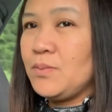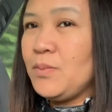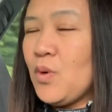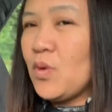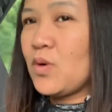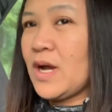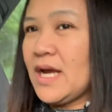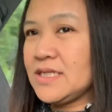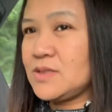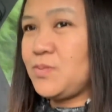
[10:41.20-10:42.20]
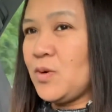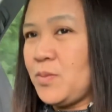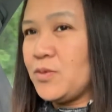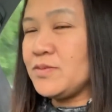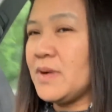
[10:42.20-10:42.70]
bukas
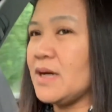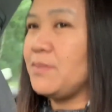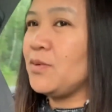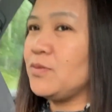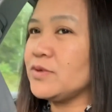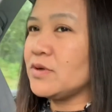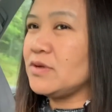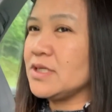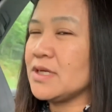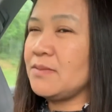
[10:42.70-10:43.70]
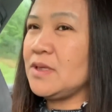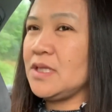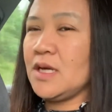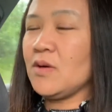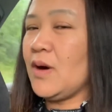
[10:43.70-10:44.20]
pupun baka pupunta ulit kami
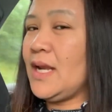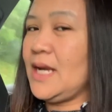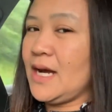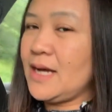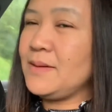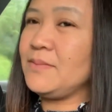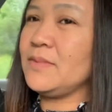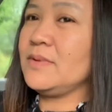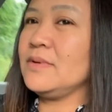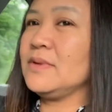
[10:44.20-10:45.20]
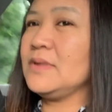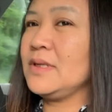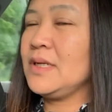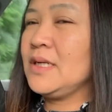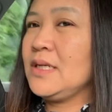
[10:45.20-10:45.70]
hindi ko alam
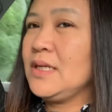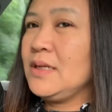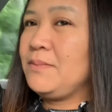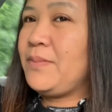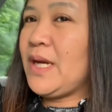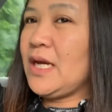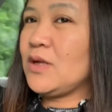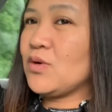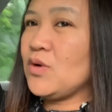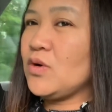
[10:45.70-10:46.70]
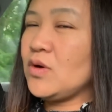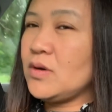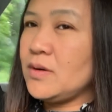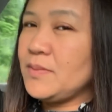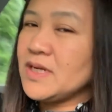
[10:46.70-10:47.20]
pero
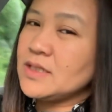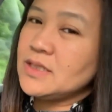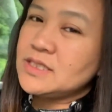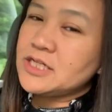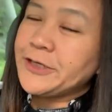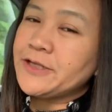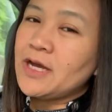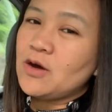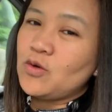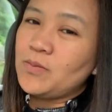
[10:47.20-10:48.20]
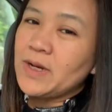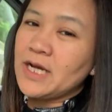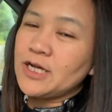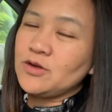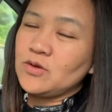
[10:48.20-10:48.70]
mag-start na akong mag
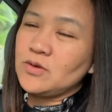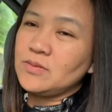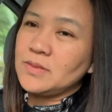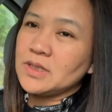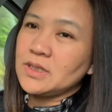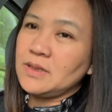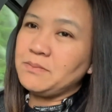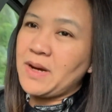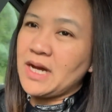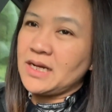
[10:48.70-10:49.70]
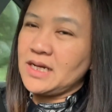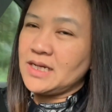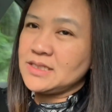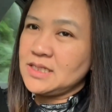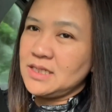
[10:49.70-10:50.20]
ano mag-impake
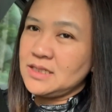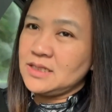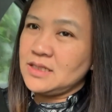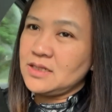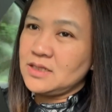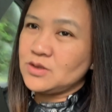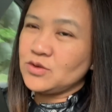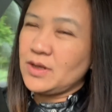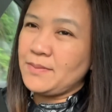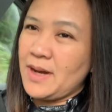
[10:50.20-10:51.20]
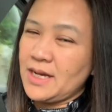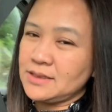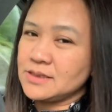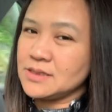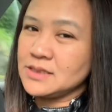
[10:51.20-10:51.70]
as in eh, to the
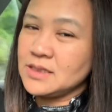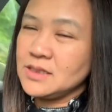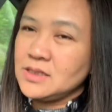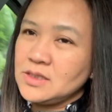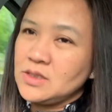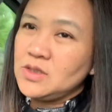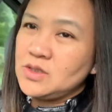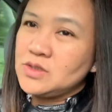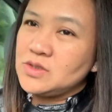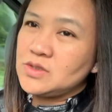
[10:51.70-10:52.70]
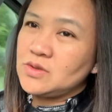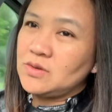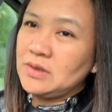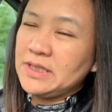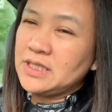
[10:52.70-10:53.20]
max
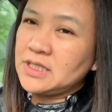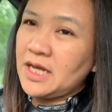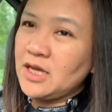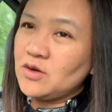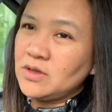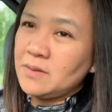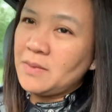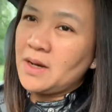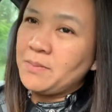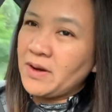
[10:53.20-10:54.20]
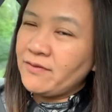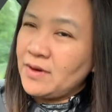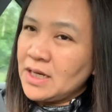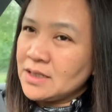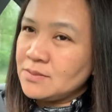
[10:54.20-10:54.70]
So, ito try ko na
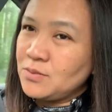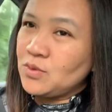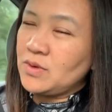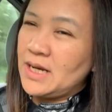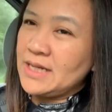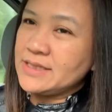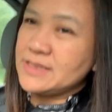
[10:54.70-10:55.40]
makapag-vlog bukas.